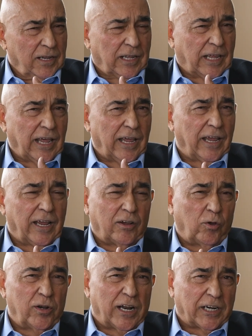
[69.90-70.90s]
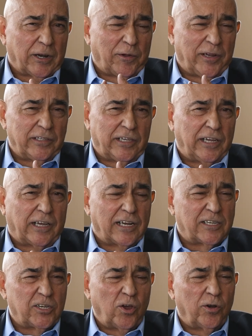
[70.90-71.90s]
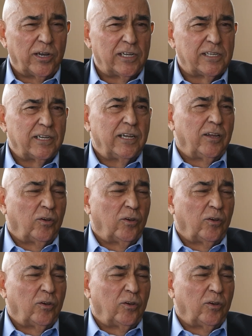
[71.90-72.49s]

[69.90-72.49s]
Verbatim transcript: que con las reivindicaciones,